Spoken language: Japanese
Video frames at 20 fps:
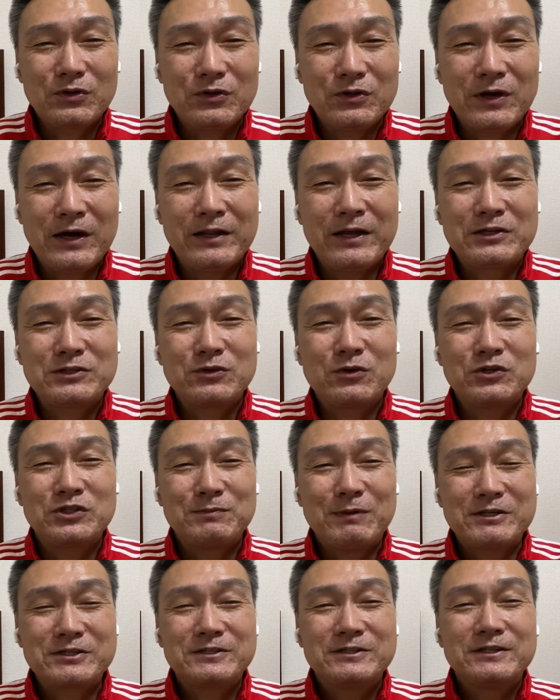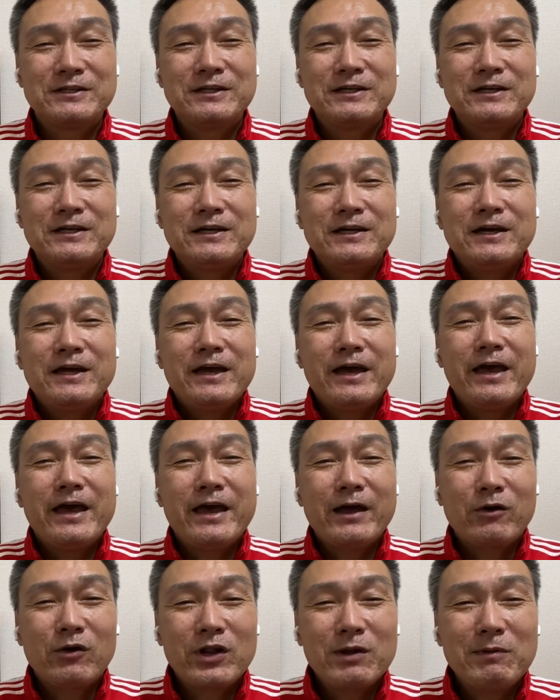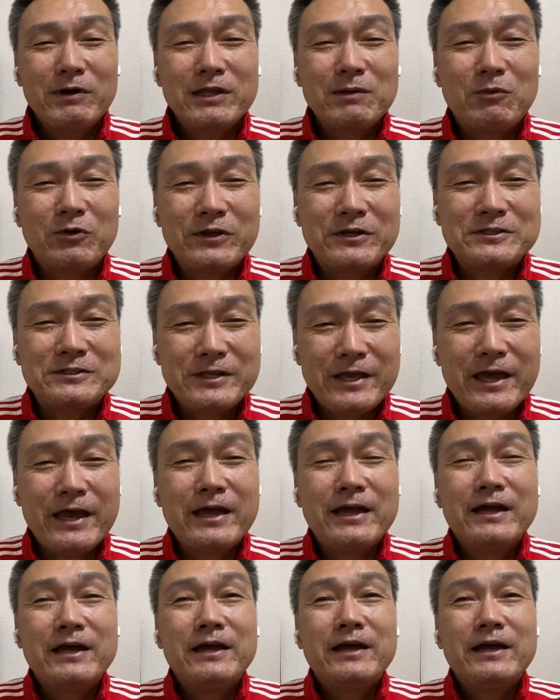うという話をします。えー、これまでもですね、